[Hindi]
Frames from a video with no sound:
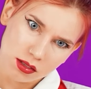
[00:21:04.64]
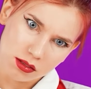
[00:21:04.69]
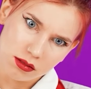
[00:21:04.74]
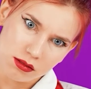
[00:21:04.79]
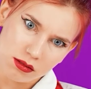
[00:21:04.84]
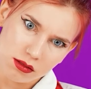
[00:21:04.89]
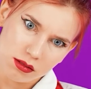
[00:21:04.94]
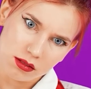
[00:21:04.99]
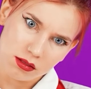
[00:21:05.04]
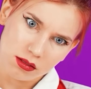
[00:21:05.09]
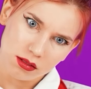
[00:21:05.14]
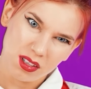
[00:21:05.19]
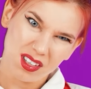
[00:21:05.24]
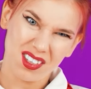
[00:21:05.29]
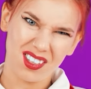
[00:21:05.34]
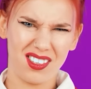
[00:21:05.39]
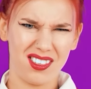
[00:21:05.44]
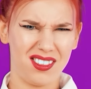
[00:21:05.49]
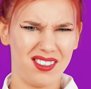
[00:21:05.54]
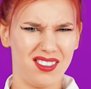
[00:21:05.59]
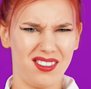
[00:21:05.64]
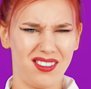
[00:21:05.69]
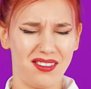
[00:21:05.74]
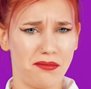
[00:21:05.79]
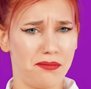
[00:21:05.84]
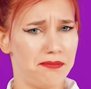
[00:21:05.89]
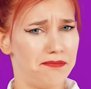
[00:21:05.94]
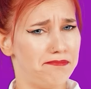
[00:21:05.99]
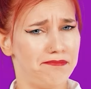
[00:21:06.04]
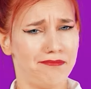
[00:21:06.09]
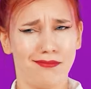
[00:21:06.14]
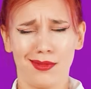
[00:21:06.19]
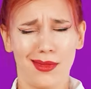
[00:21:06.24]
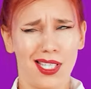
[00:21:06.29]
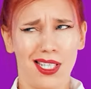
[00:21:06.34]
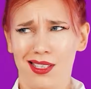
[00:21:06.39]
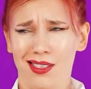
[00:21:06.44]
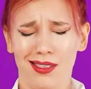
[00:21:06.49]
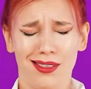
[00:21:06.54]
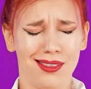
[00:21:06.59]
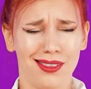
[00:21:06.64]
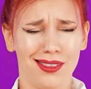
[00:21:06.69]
थोड़ा बेहतर है पर नहीं